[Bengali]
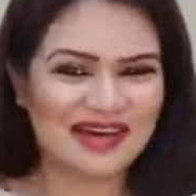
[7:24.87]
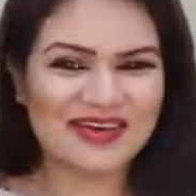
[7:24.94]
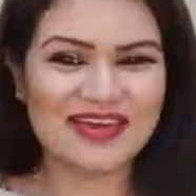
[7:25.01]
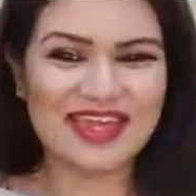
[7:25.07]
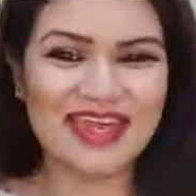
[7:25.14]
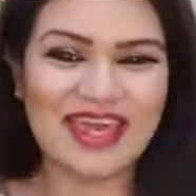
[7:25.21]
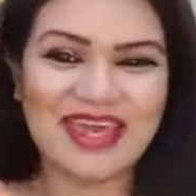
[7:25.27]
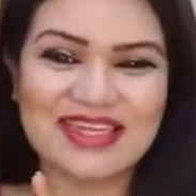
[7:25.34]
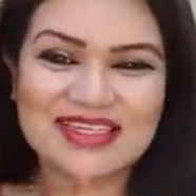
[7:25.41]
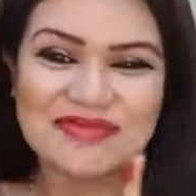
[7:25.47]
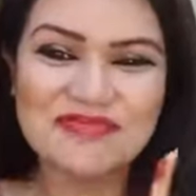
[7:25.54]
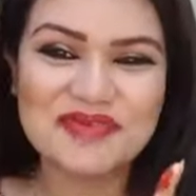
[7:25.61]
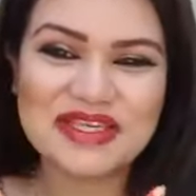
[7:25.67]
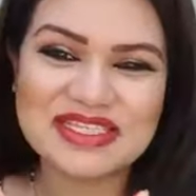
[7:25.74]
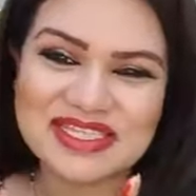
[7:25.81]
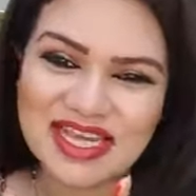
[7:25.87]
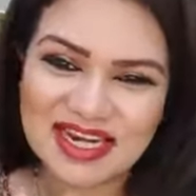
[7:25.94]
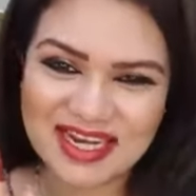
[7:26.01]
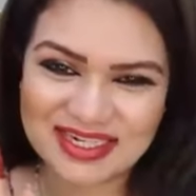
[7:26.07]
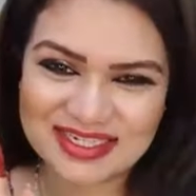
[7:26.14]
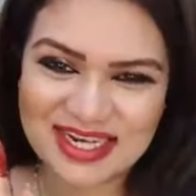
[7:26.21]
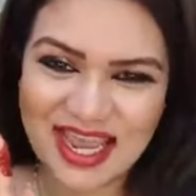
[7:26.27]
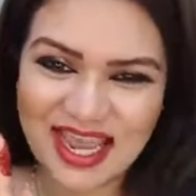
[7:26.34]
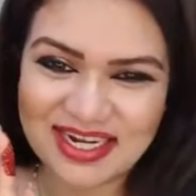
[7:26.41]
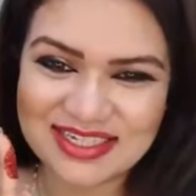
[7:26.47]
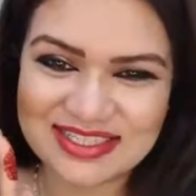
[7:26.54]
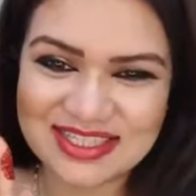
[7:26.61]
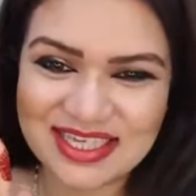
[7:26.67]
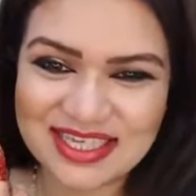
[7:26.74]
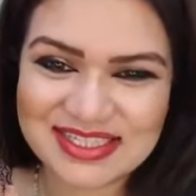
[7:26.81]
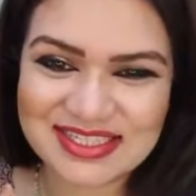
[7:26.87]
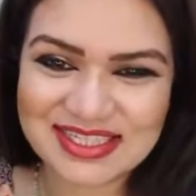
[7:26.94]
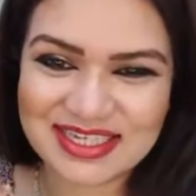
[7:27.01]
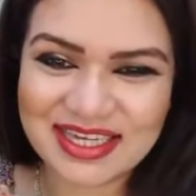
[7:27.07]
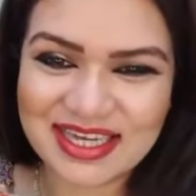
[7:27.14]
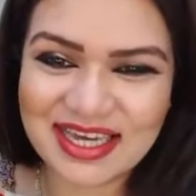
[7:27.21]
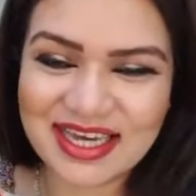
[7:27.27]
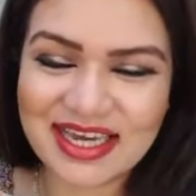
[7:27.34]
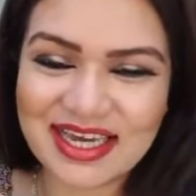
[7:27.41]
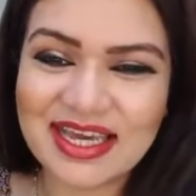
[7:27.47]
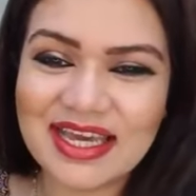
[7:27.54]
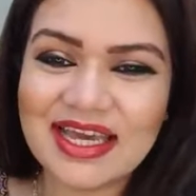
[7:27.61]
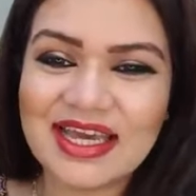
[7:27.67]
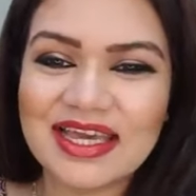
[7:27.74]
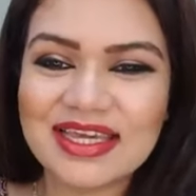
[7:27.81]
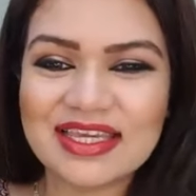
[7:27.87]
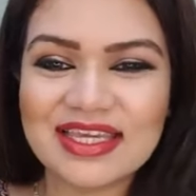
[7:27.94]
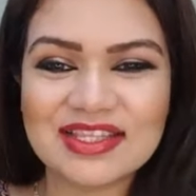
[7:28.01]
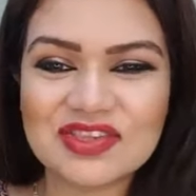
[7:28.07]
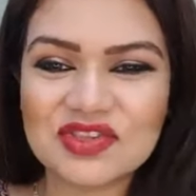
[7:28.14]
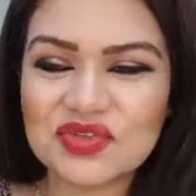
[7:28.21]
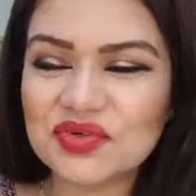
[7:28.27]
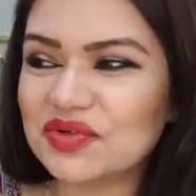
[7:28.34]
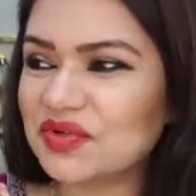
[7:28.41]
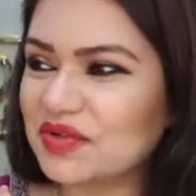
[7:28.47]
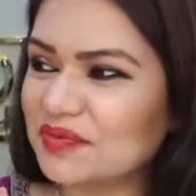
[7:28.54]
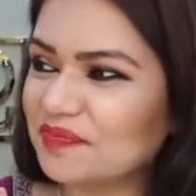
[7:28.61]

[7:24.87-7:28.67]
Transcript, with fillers: ওকে এটা পিজার একটা অ্যাড দিয়েছে হ্যাঁ কিন্তু